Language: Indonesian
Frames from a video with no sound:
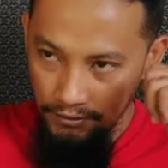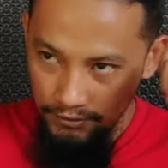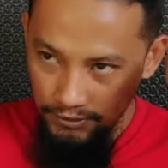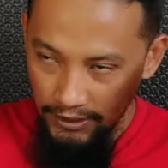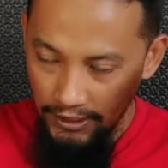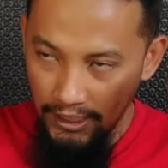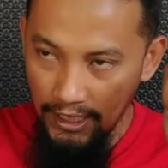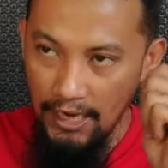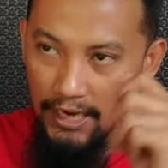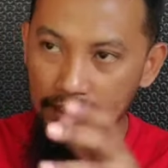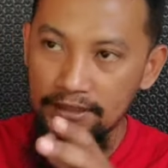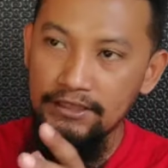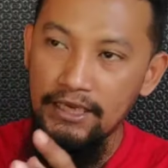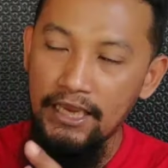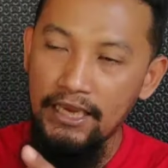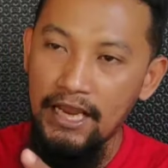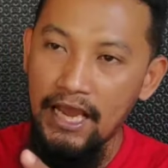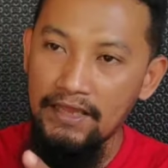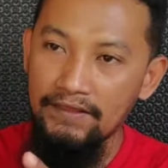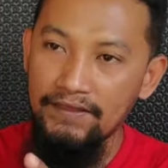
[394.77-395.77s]
Saya
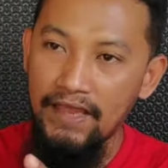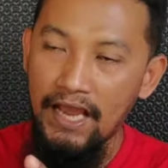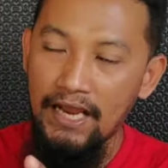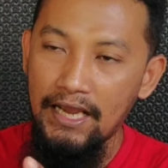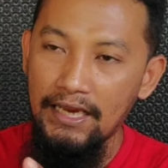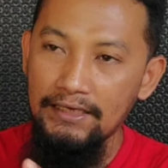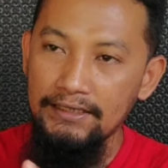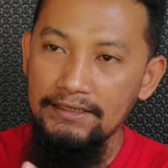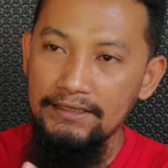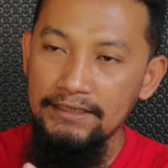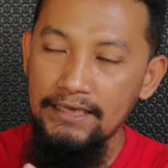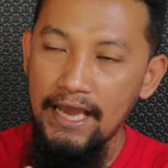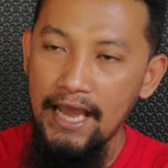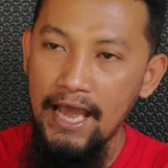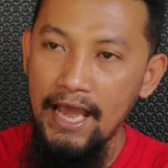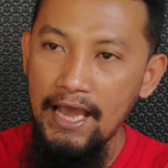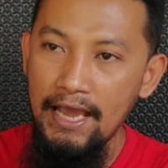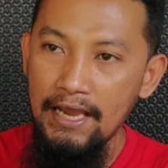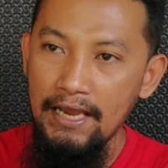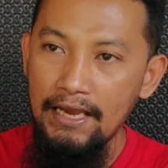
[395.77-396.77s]
saya gantangan
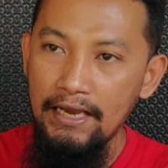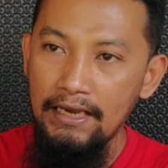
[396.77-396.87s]
dia.